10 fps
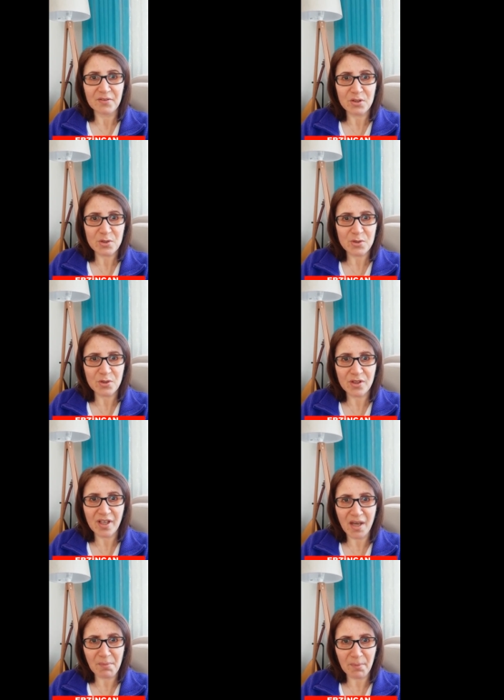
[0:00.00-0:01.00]
Virüsü
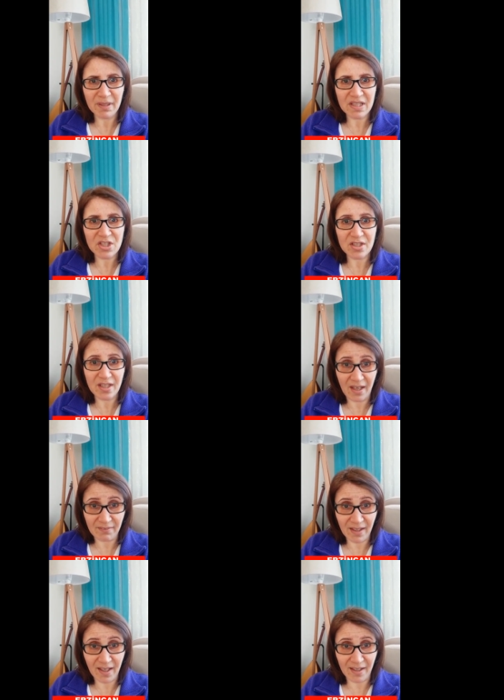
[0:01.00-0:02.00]
yaymamak için
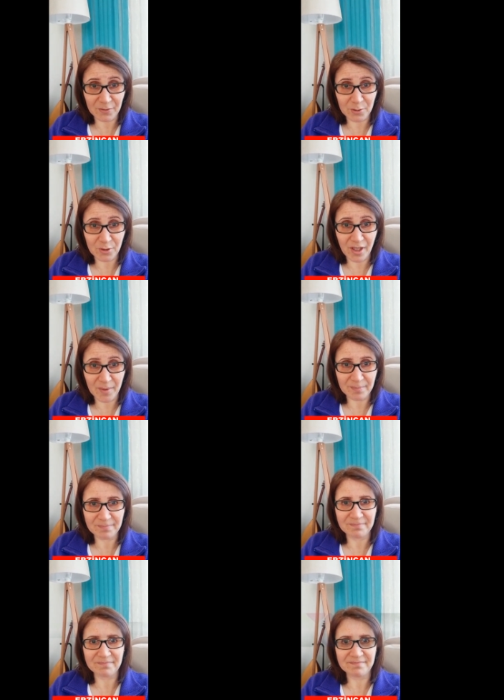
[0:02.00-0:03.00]
evde kal Türkiye.
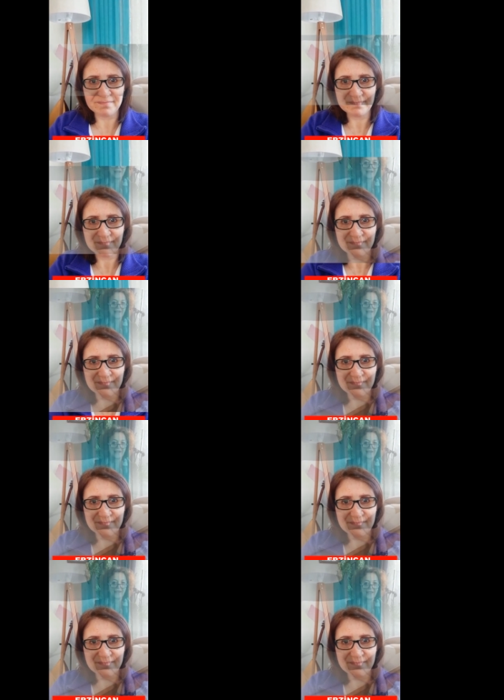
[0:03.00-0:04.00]

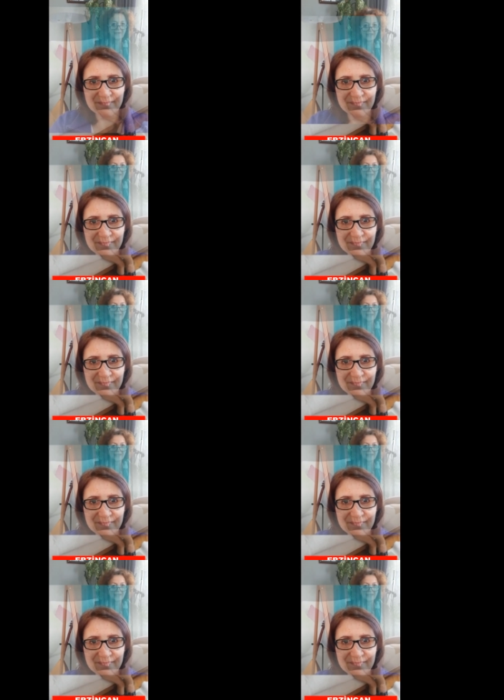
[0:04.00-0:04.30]
Evde